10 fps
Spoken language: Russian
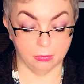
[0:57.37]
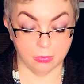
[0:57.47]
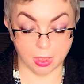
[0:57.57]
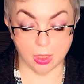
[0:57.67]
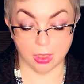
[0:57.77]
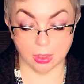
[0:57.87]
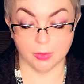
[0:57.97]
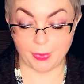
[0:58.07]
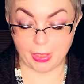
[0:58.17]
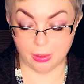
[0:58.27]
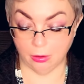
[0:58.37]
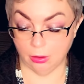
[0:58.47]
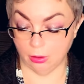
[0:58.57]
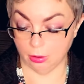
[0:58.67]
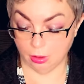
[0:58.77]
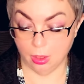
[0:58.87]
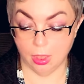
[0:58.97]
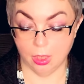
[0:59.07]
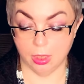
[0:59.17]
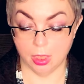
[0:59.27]
не эксперт,
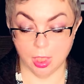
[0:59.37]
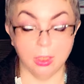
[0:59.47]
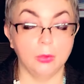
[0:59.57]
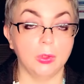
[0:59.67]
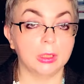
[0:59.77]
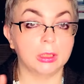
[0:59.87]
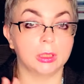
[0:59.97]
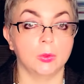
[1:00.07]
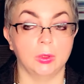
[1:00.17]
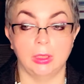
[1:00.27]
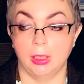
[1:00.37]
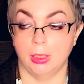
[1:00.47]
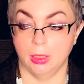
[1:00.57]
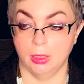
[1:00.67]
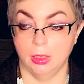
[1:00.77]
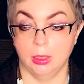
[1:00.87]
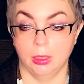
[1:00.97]
не коллекционер.